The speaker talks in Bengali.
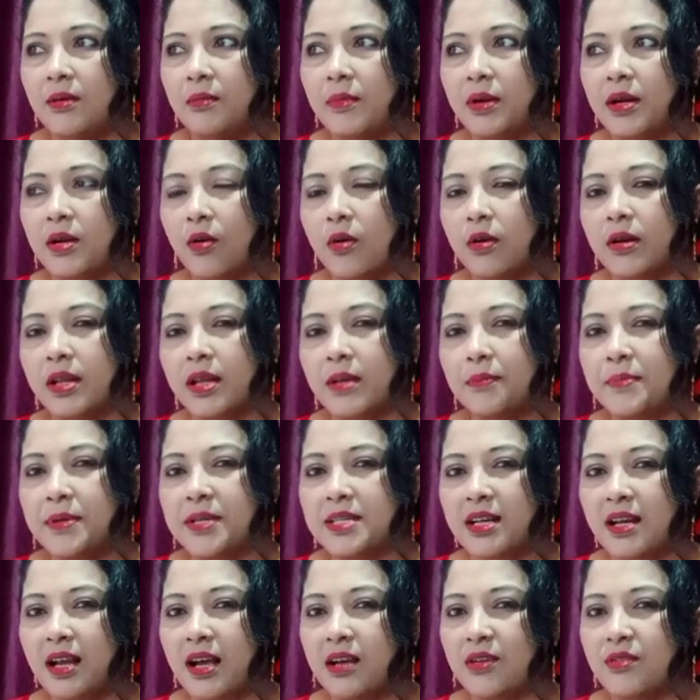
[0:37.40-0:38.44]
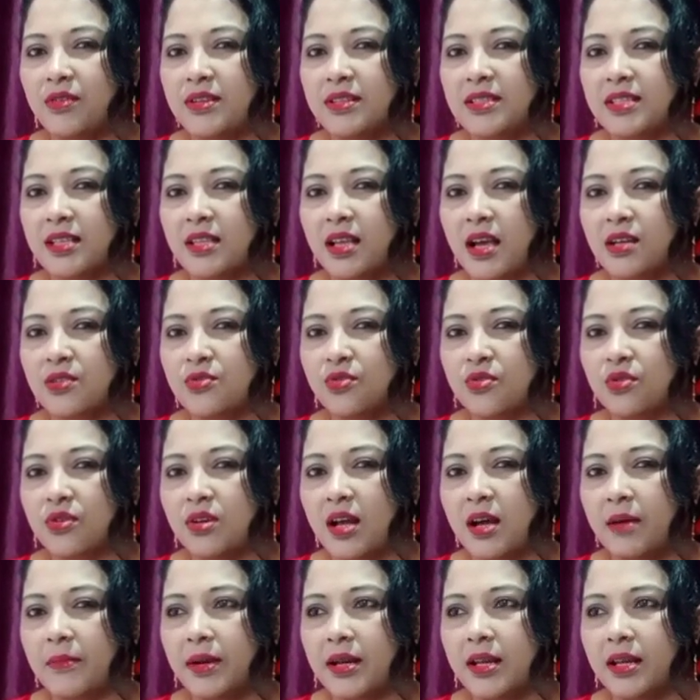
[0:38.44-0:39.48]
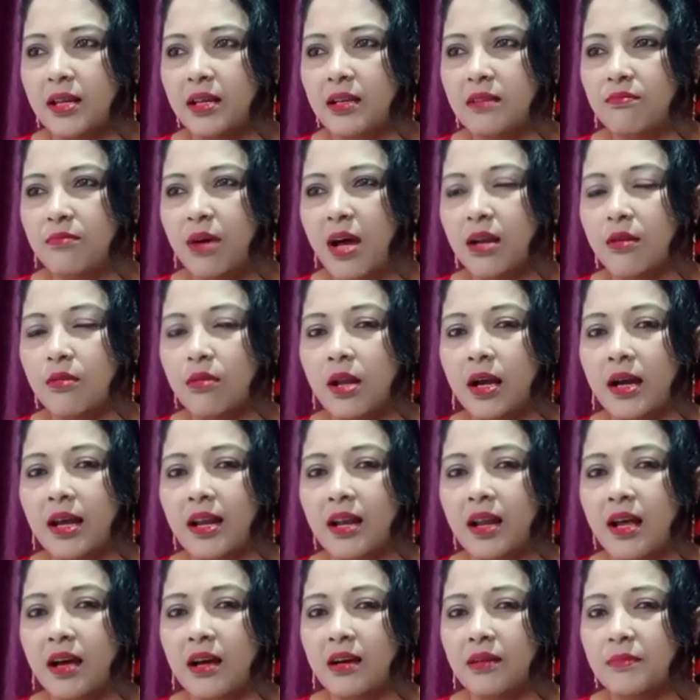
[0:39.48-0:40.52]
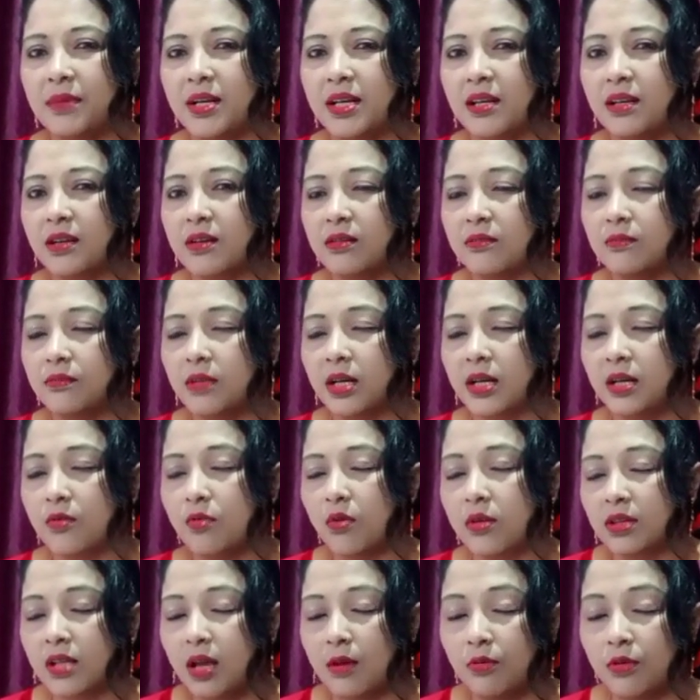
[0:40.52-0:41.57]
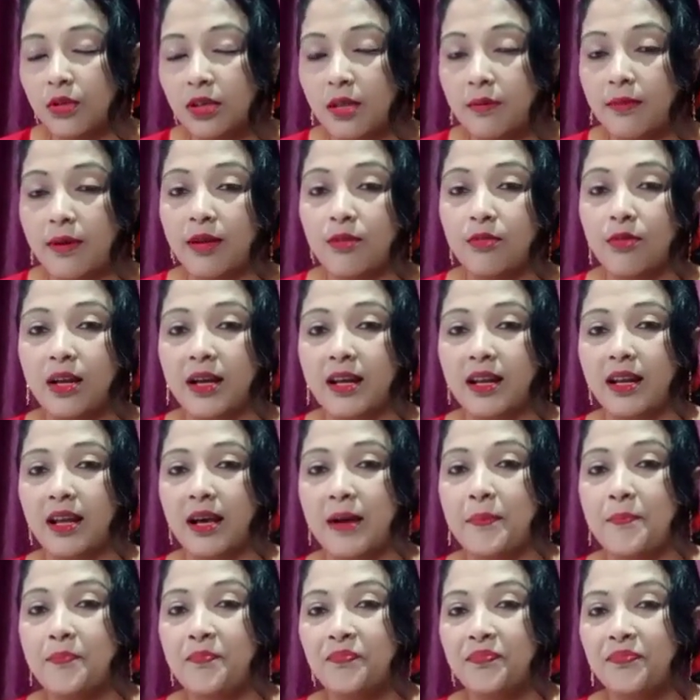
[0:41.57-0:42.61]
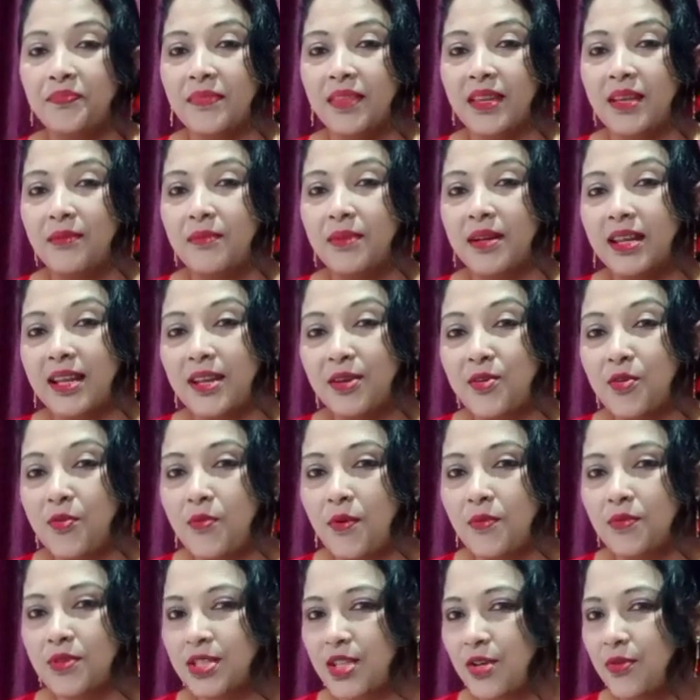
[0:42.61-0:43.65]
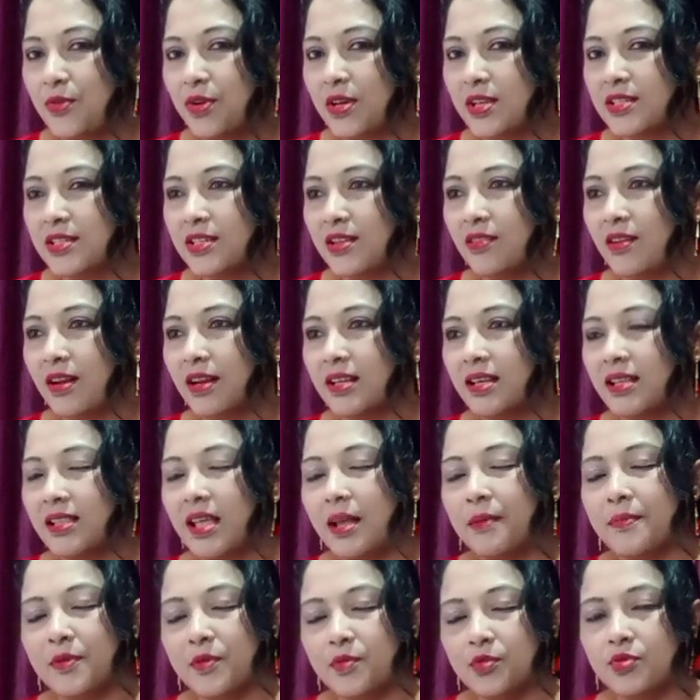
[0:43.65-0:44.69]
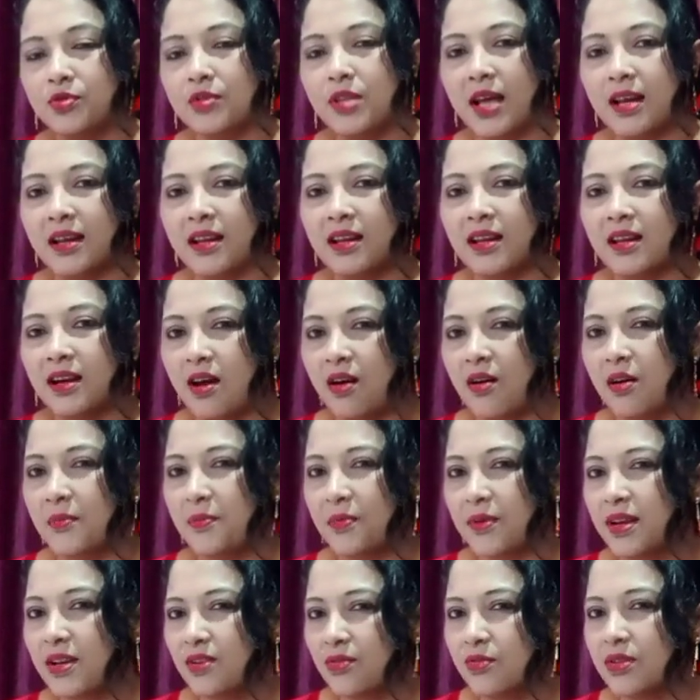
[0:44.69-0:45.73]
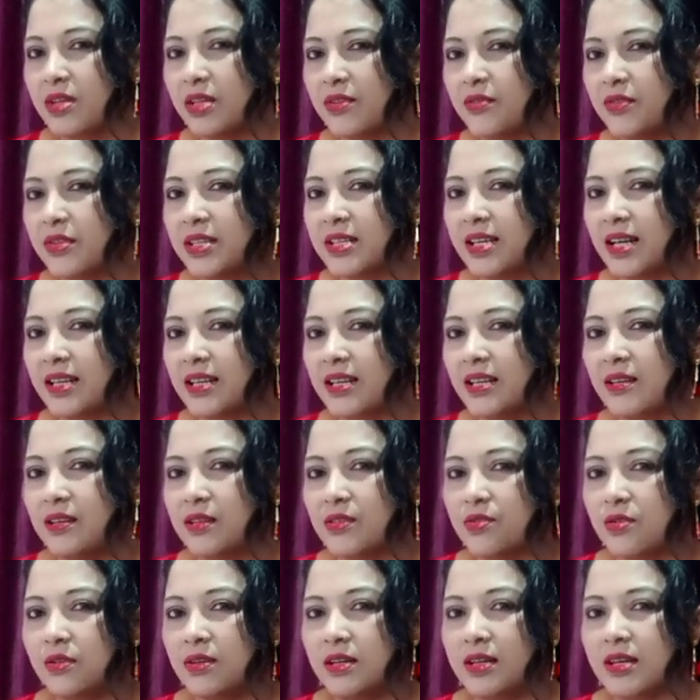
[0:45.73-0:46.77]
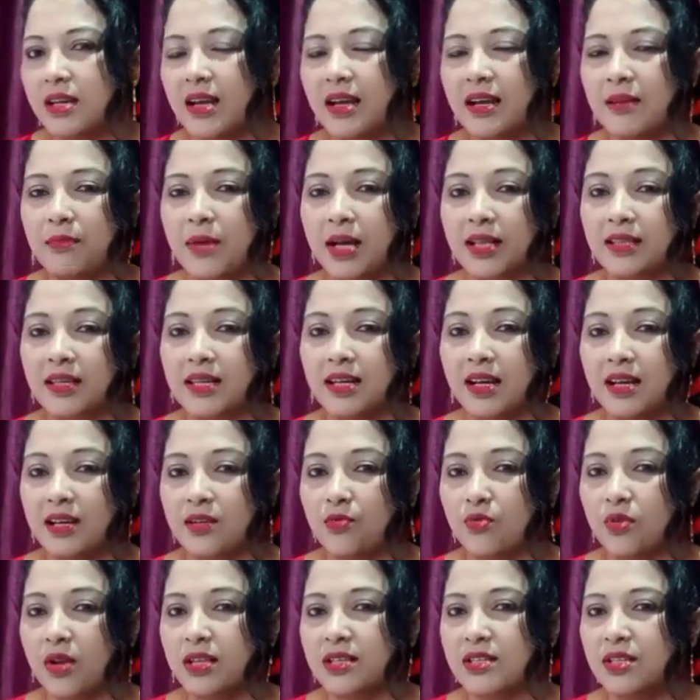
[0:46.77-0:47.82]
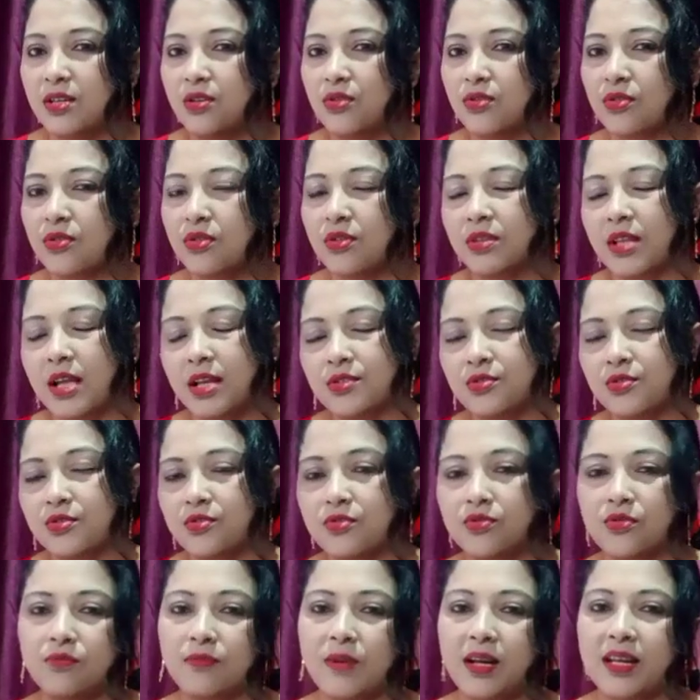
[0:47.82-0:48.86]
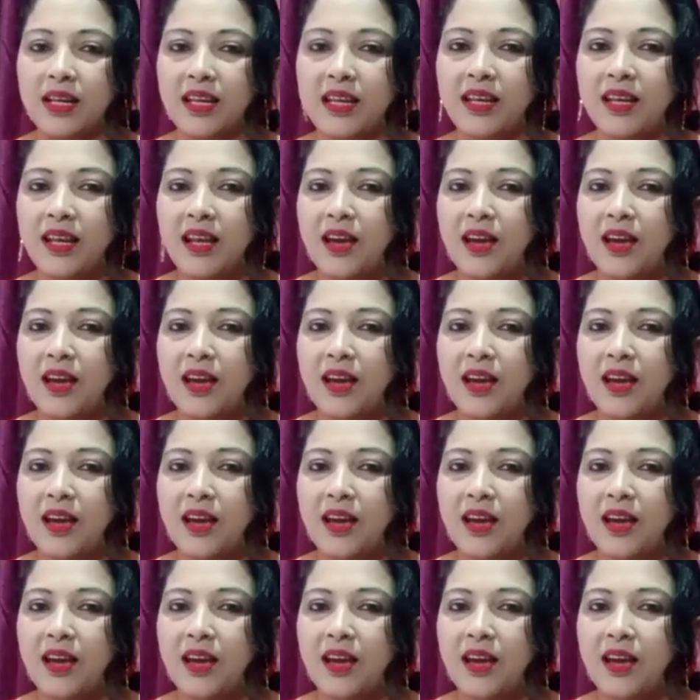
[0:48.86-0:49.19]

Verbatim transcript: মানে অনেক প্রেশার হাই হয়েছে তার জন্য না মানে ভালো লাগে না মানে মানে কথা বলতে ভালো লাগে না মানে এরকম অবস্থা হয়েছিল আর কি তারপর ওষুধ আনায় খাওয়ার পরে একটু ঠিক হয়েছে আর কি শরীরটা মাথাটা খালি ঘোরাচ্ছিল তো তার জন্য মানে